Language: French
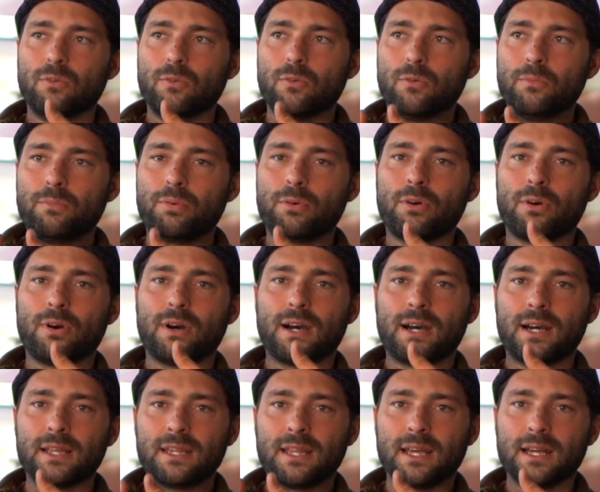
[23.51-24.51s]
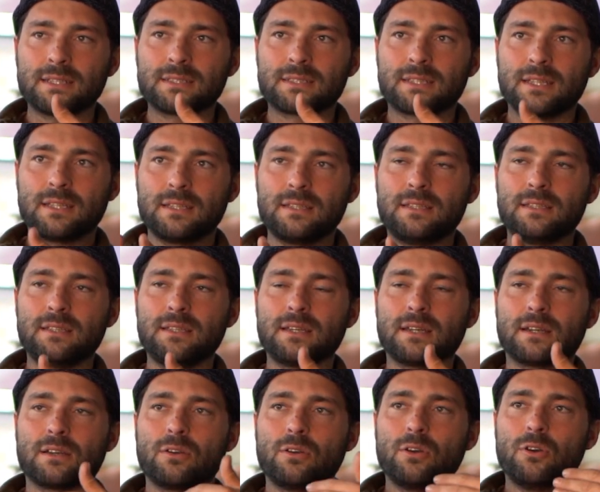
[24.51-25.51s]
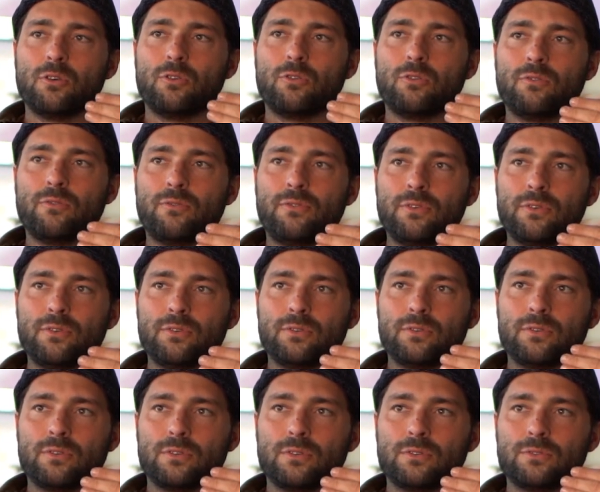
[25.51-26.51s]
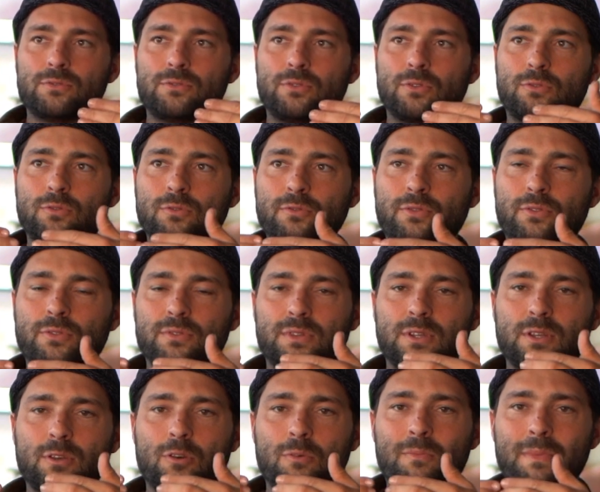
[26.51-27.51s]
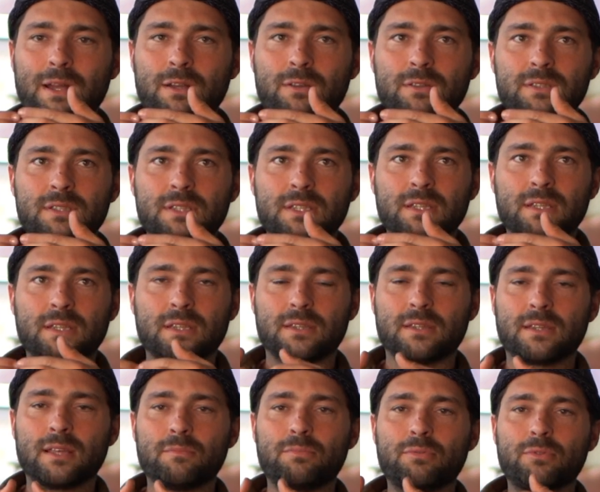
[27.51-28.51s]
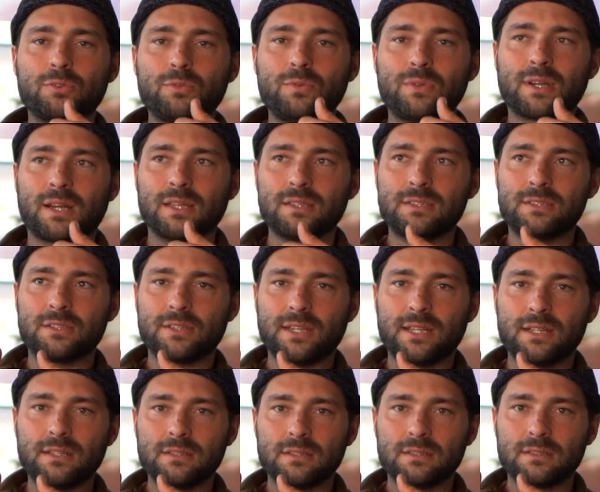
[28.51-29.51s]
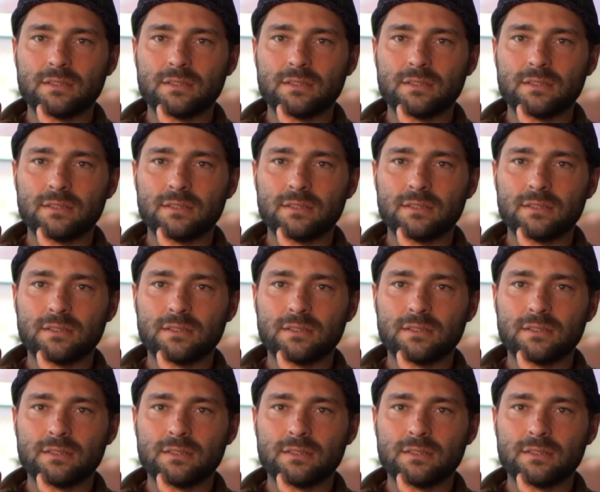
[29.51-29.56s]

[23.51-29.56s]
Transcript: on prend un axe qui est de dire, on veut se confronter au marketing d'un produit traditionnel,